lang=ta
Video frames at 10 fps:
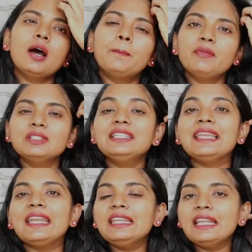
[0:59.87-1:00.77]
அப்போ வந்து
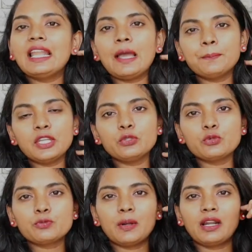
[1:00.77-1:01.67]
என்ன நாப்கின்
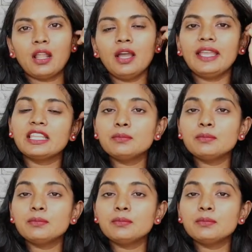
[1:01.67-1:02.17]
யூஸ் பண்ணலாம்